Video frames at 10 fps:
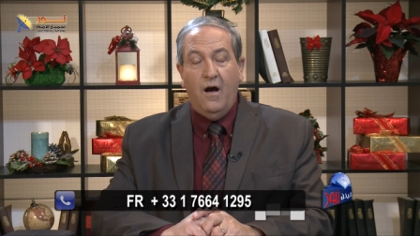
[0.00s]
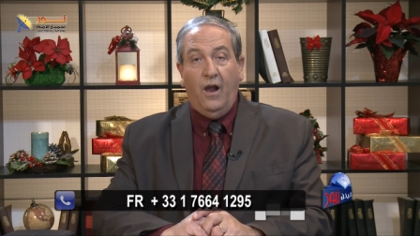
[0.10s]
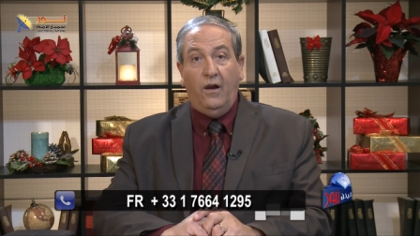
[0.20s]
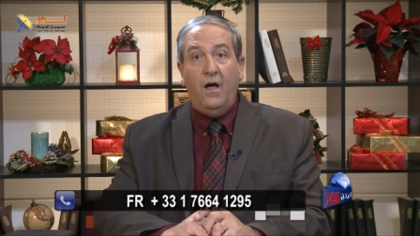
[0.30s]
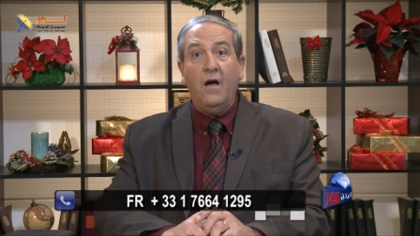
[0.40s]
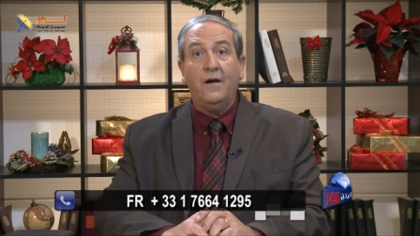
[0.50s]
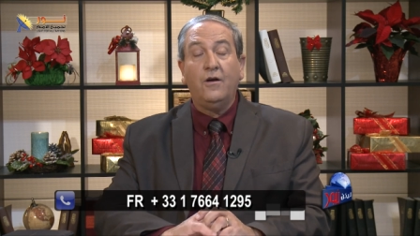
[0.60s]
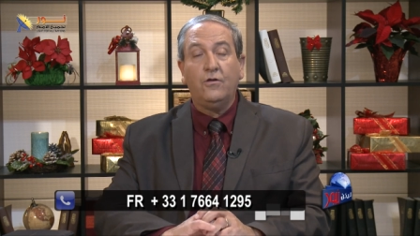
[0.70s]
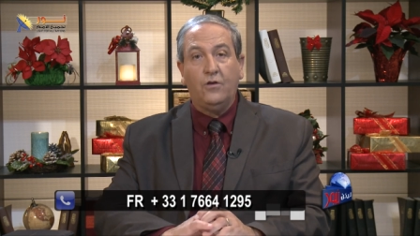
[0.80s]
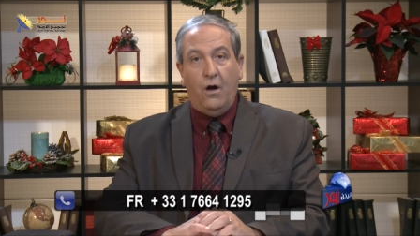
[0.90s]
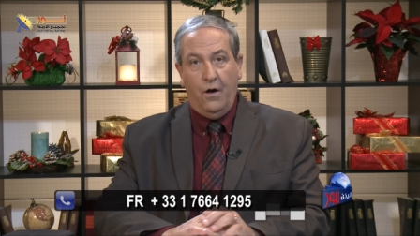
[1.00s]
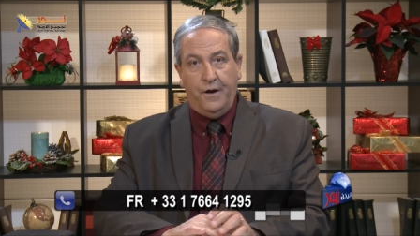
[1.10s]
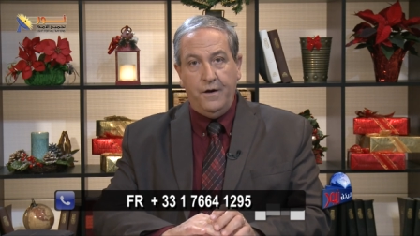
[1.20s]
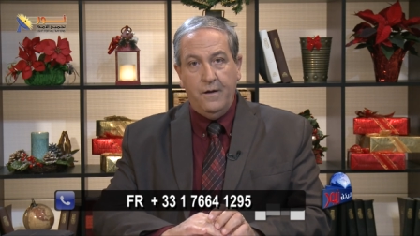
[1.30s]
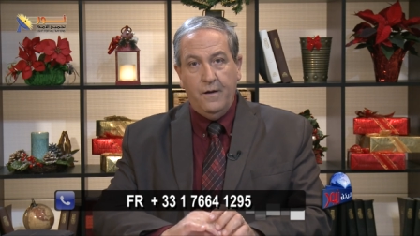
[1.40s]
الله
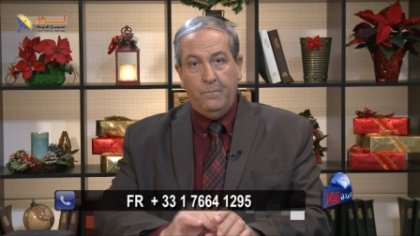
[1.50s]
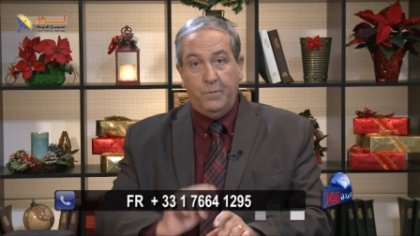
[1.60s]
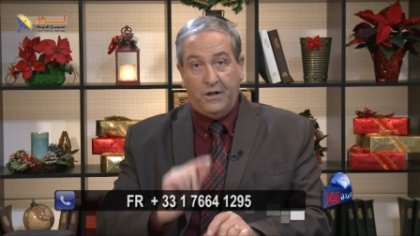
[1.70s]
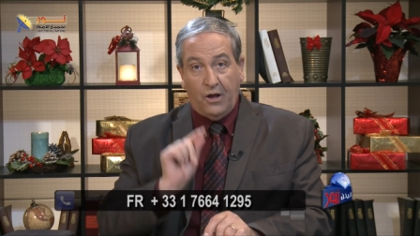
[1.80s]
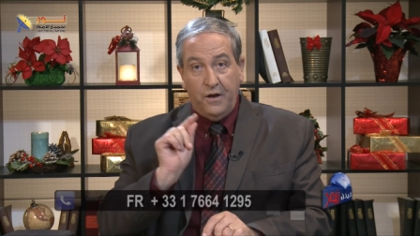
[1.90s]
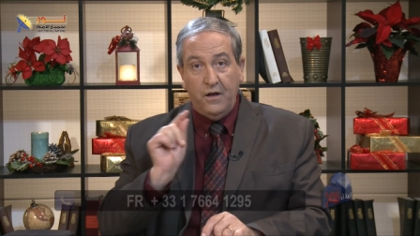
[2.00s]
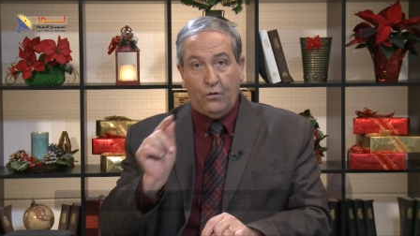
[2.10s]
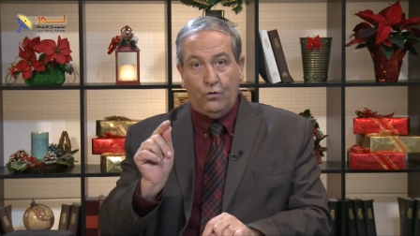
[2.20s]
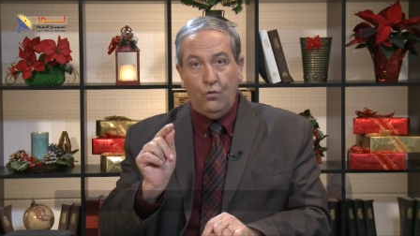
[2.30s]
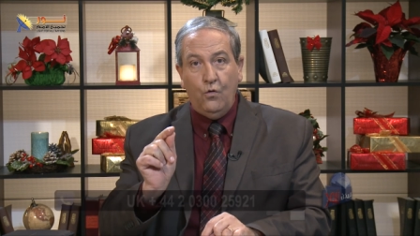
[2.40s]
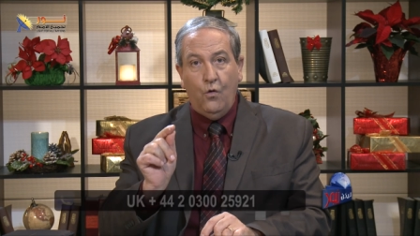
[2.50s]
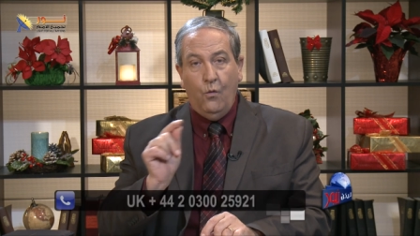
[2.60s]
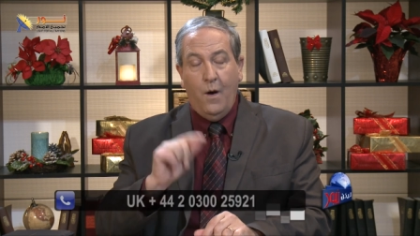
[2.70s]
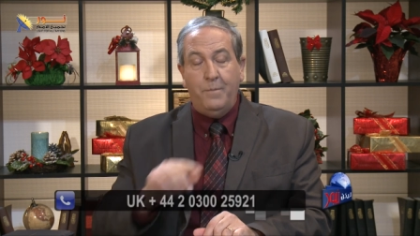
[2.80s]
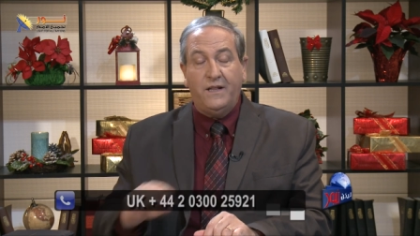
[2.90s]
اختار بطريقته
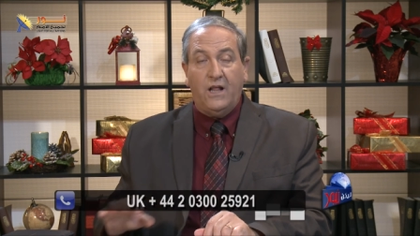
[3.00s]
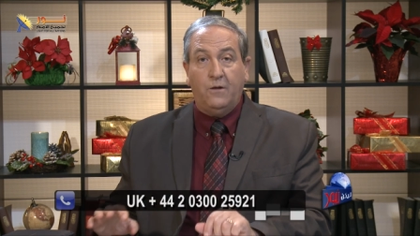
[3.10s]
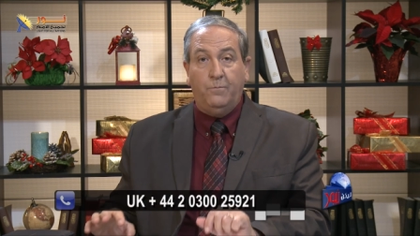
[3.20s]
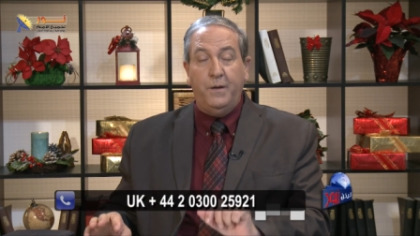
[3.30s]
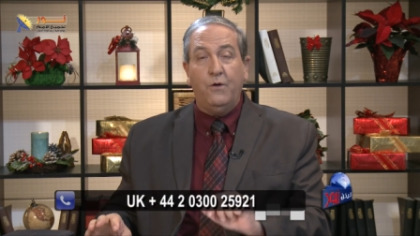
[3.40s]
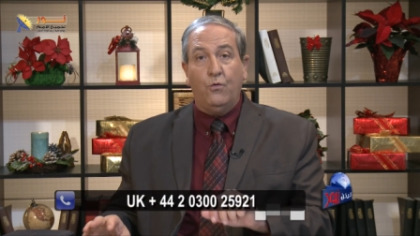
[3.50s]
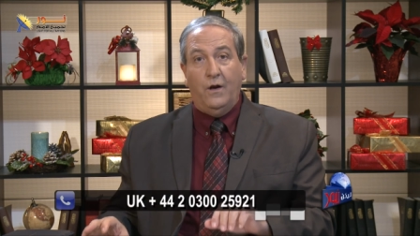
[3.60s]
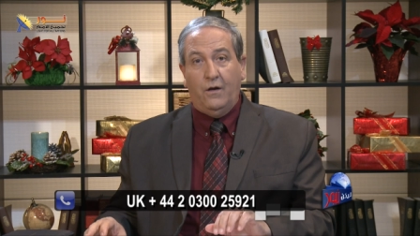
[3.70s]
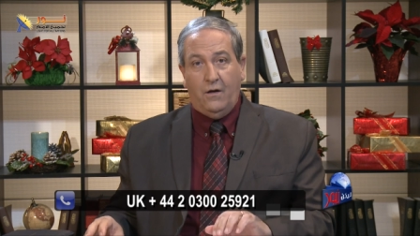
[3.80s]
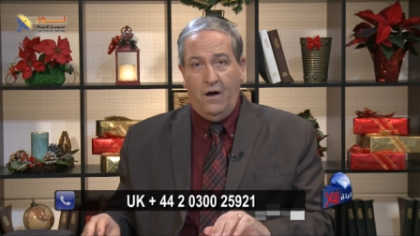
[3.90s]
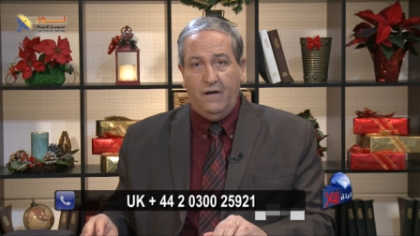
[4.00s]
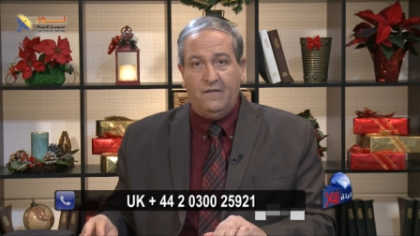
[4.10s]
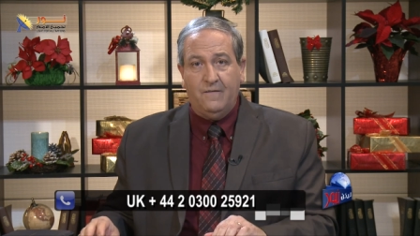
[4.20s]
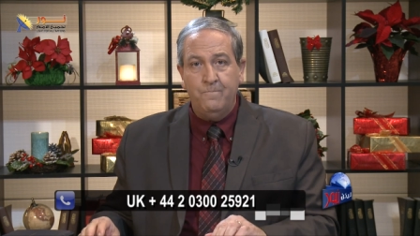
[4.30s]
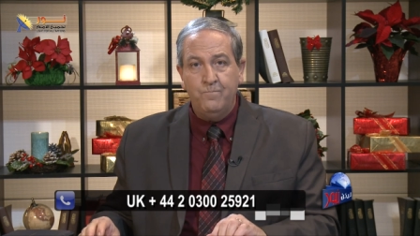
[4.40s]
وبتدبيره
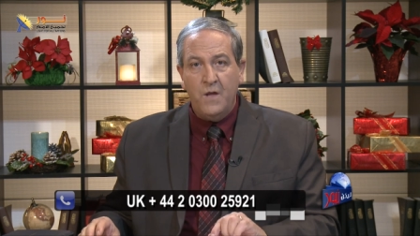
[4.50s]
الخاص